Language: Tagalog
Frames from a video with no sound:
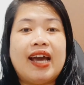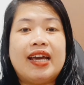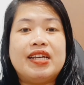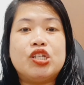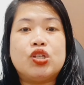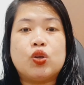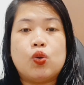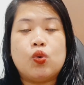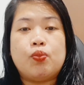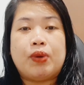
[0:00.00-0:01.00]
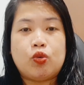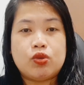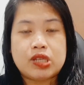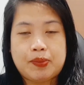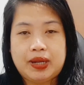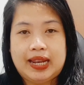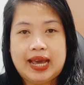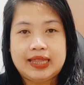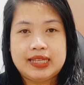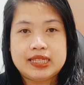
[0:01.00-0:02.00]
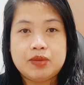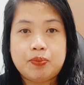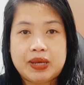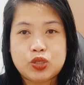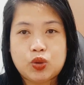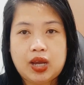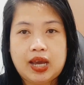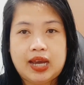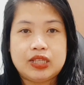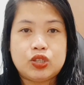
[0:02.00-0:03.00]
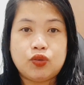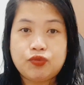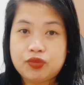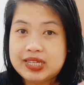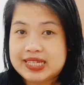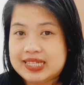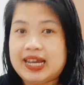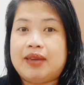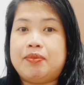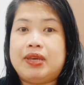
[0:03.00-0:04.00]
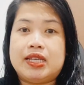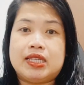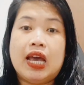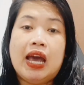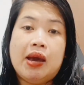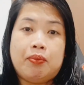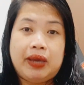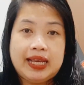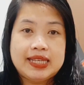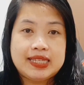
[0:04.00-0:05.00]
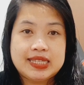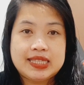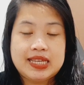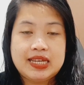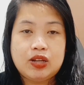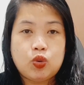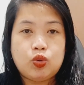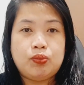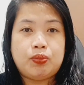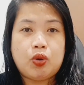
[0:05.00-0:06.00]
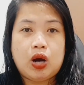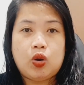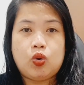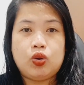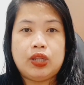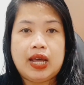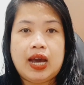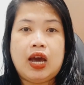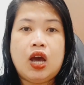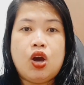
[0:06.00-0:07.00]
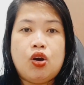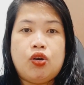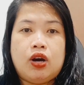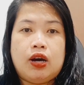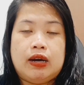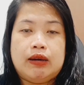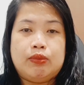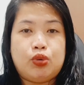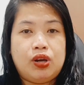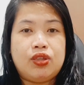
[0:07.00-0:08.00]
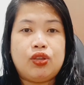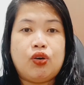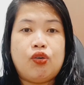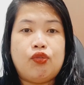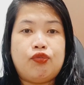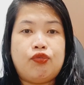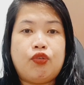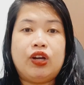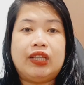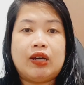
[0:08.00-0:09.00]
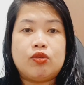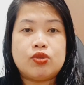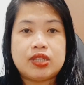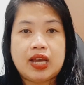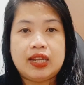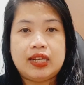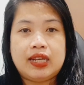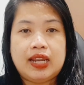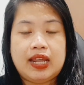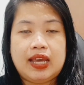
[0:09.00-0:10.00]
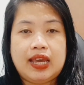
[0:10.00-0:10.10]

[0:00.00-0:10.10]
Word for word: guys, so pag-uusapan nga natin si peso agad. So this time is may existing loan po ako na um, worth of 4,800